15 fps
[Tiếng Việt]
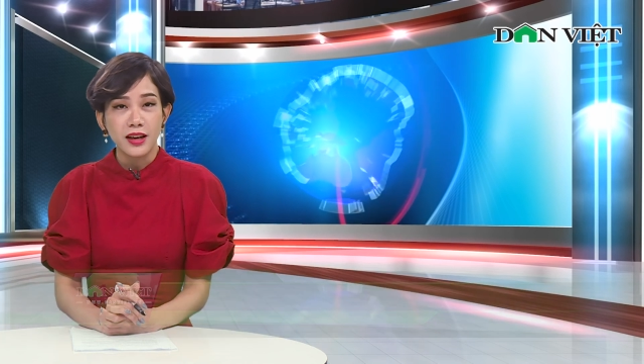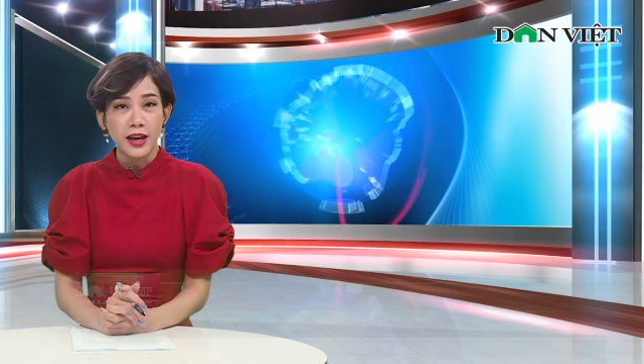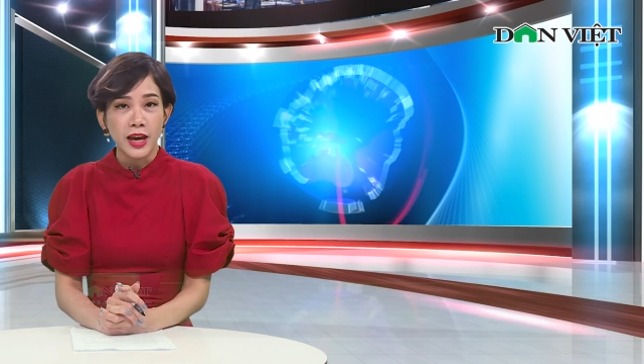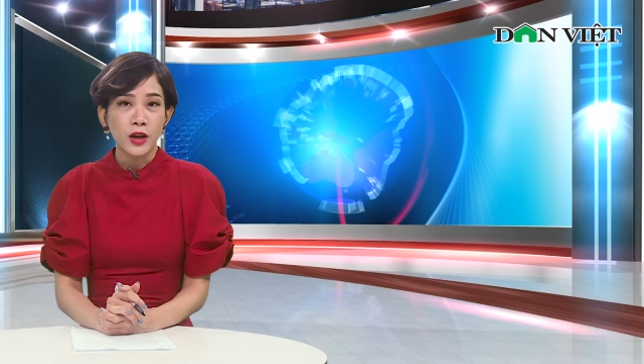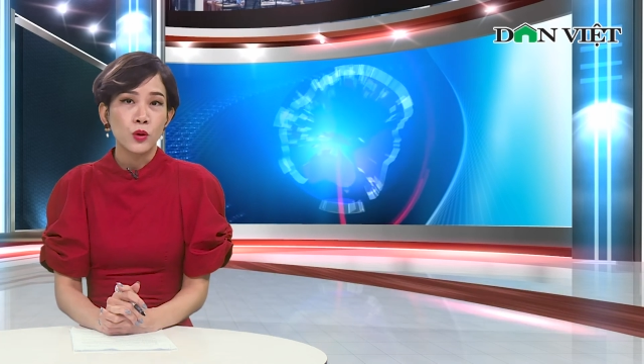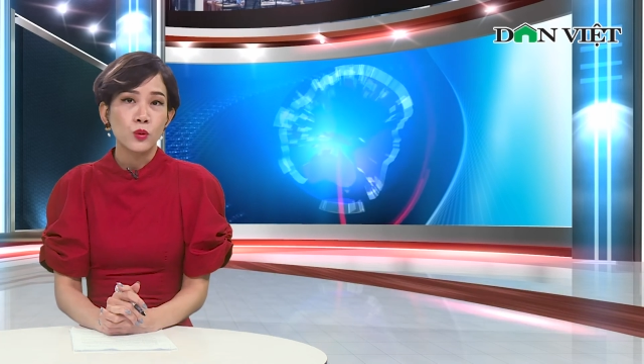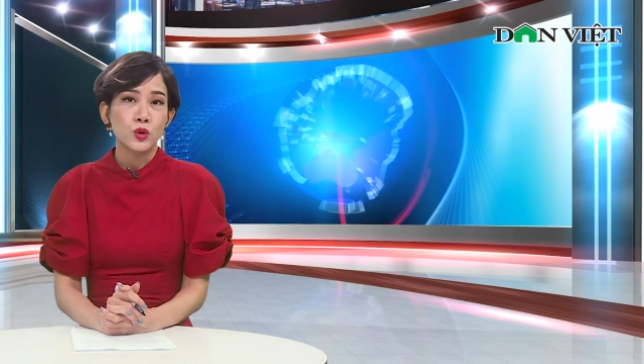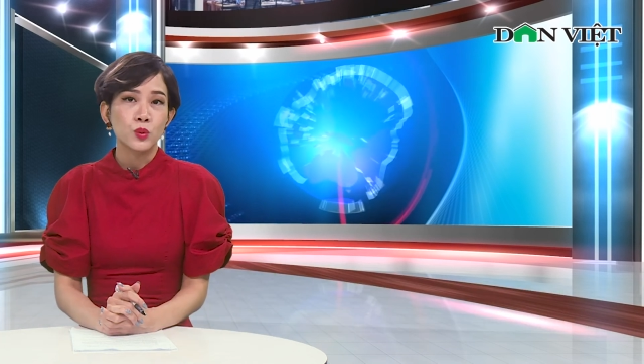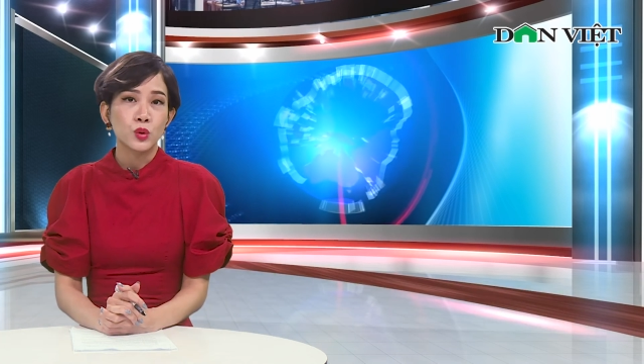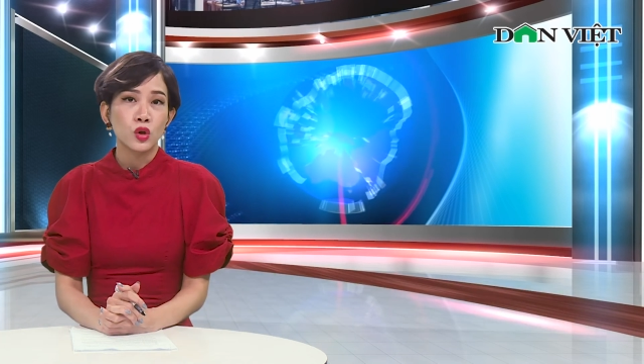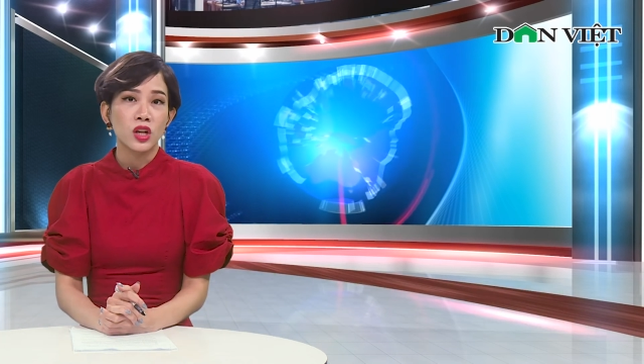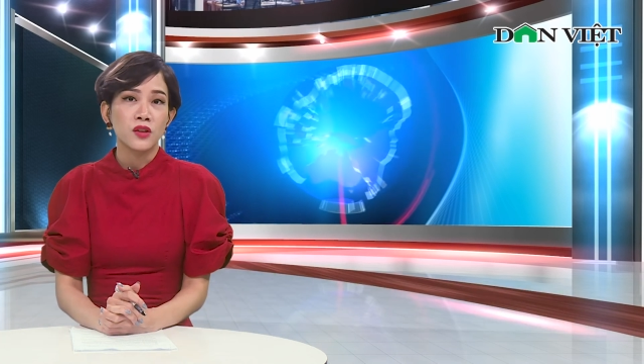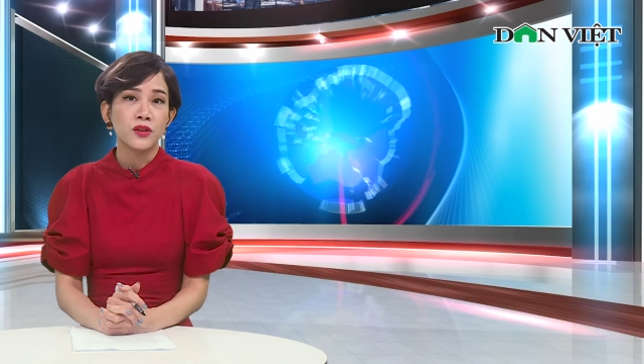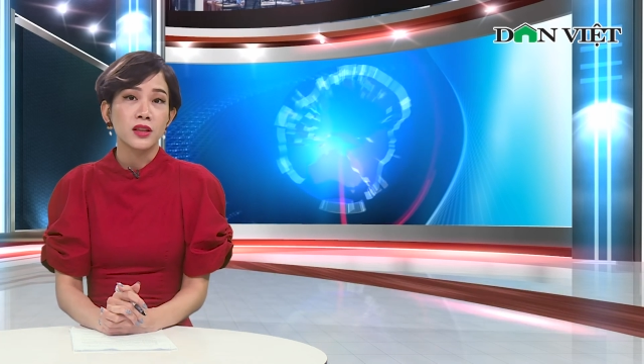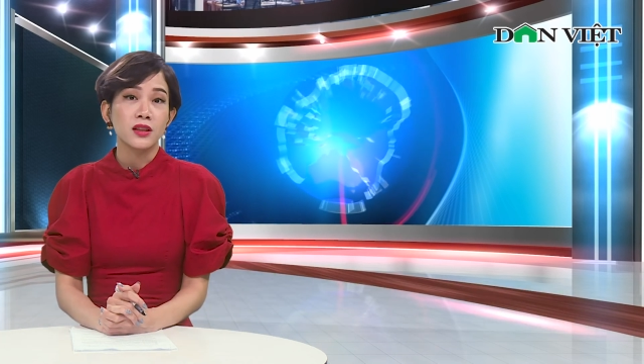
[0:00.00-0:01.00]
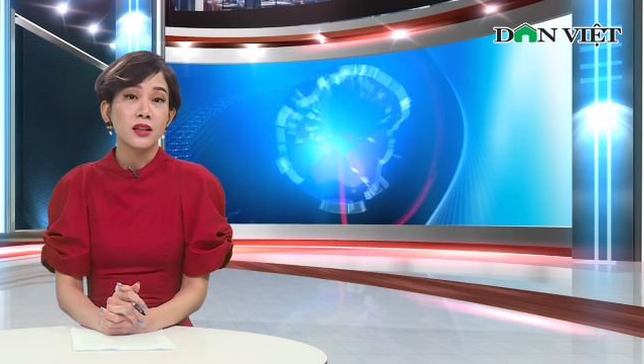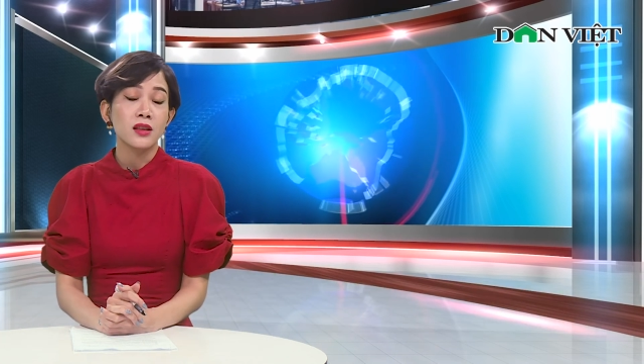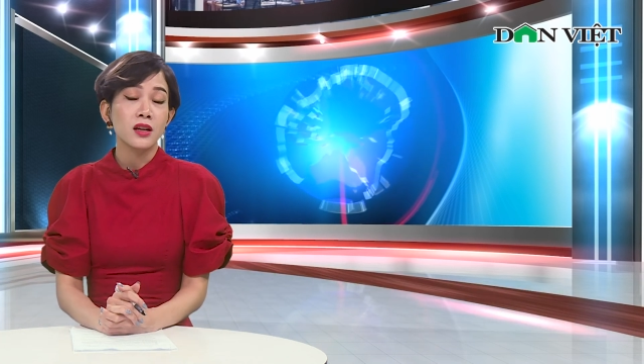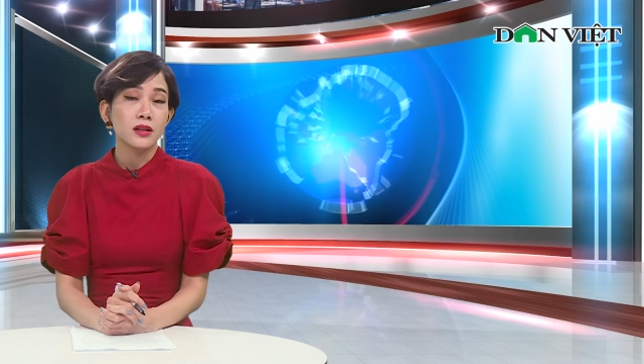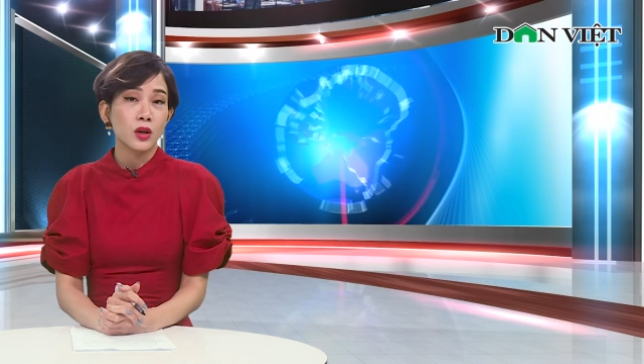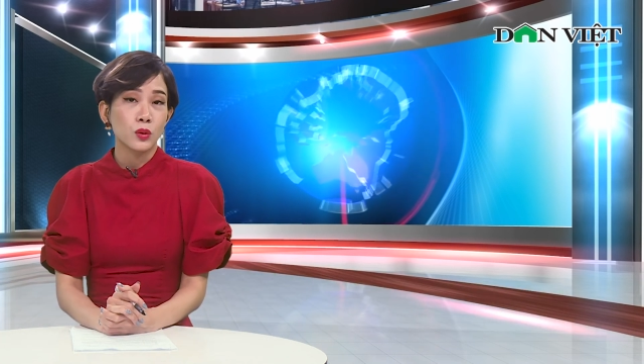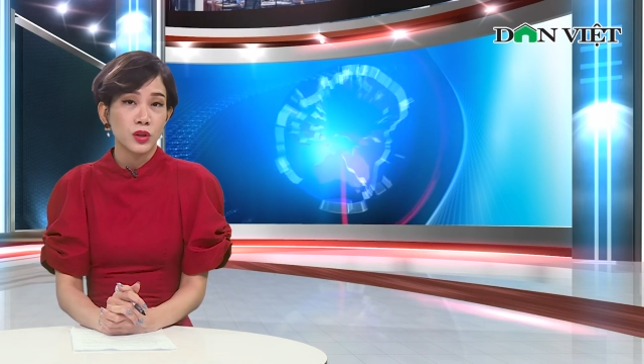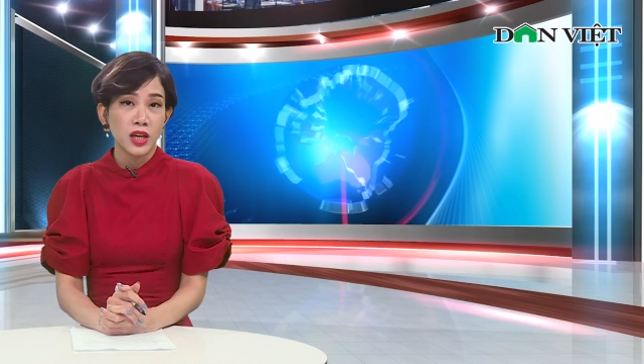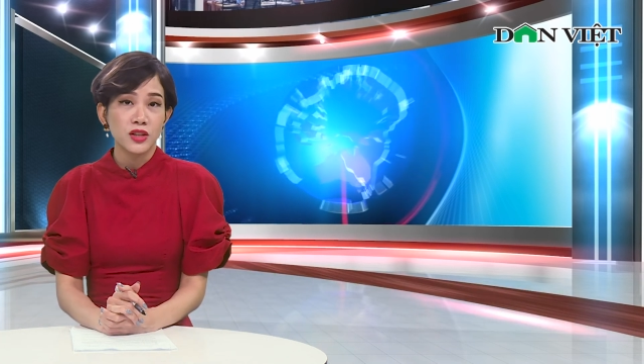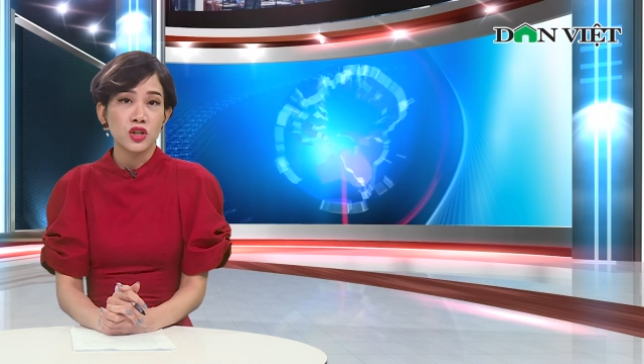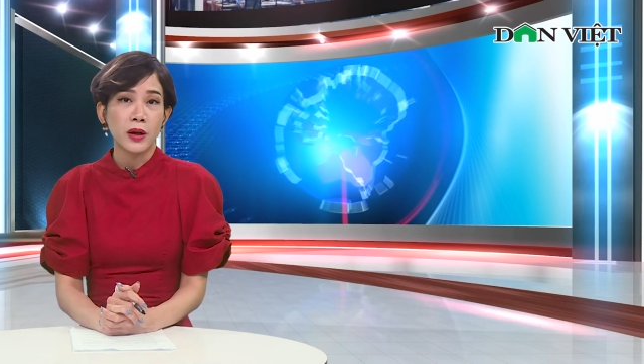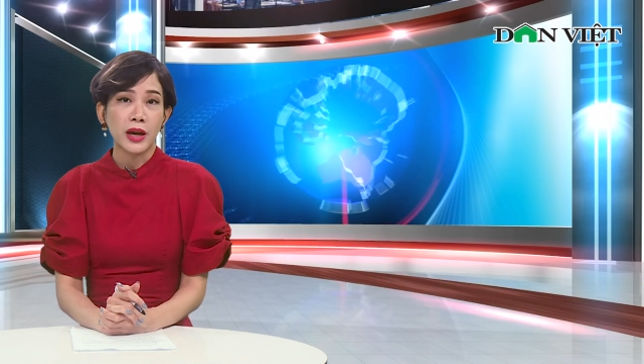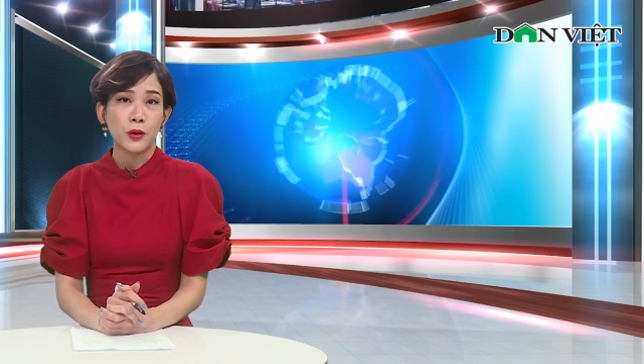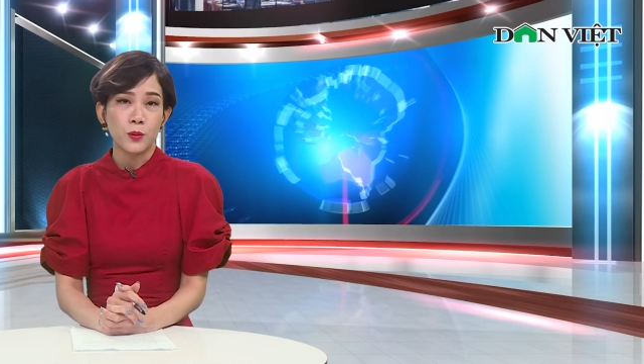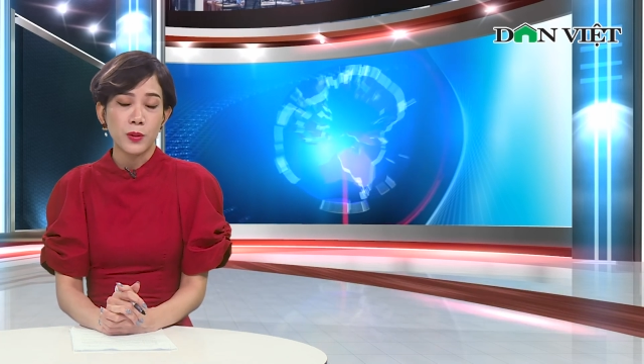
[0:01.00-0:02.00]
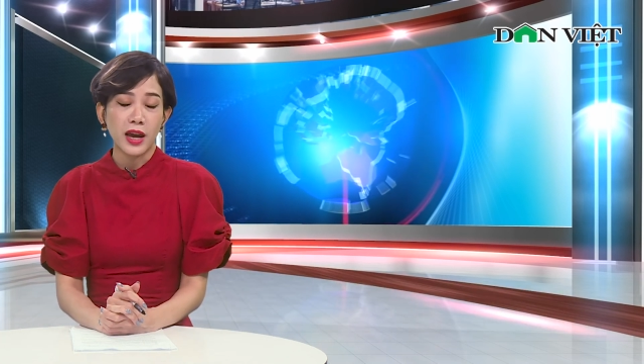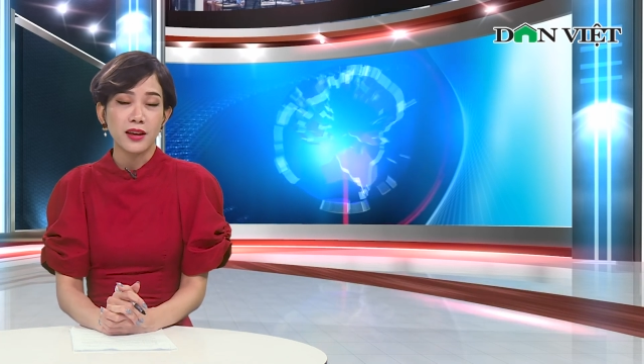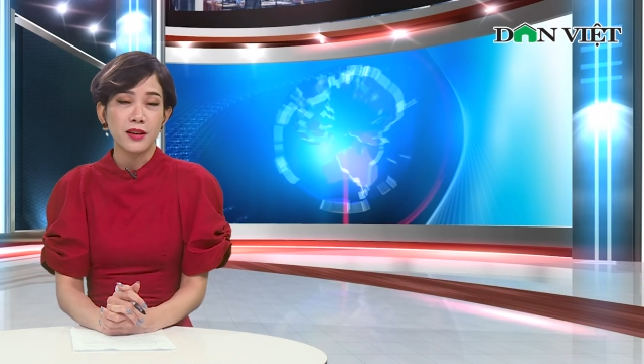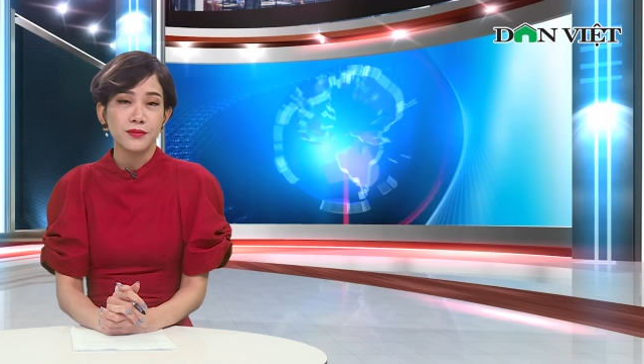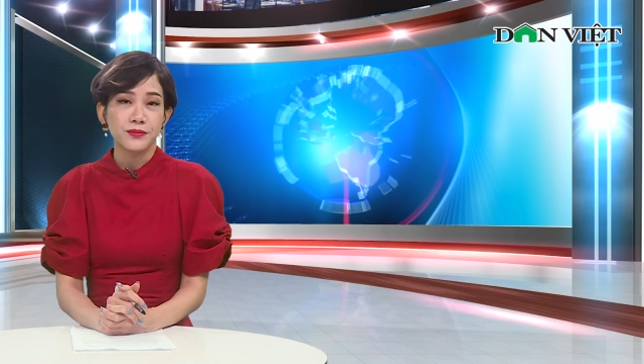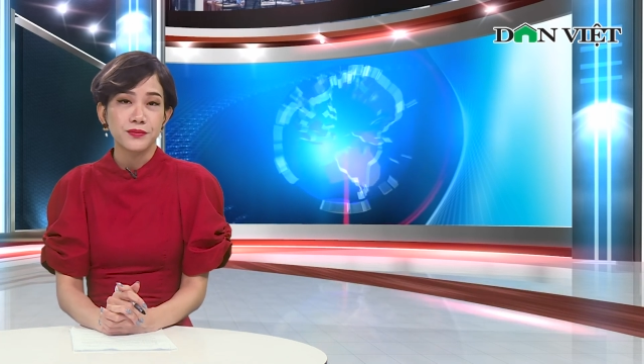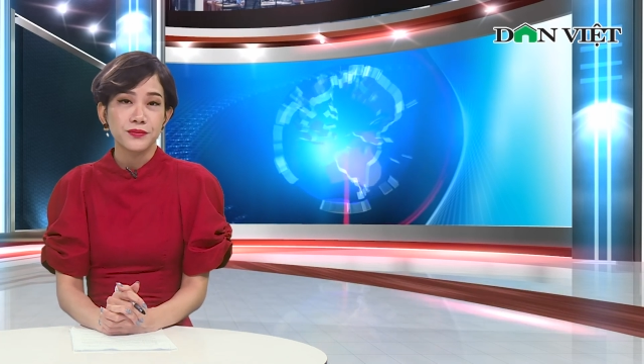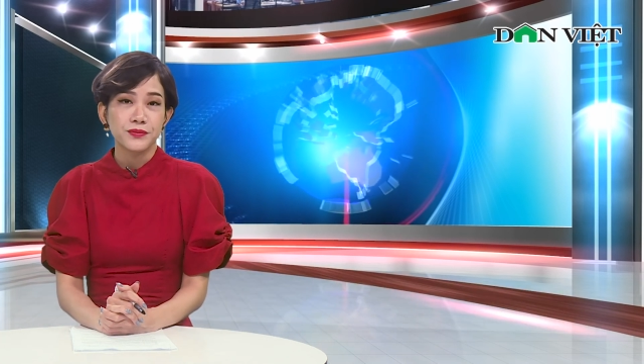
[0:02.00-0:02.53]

hãy cùng chúng tôi đến với tin tức đầu tiên cho ngày hôm nay.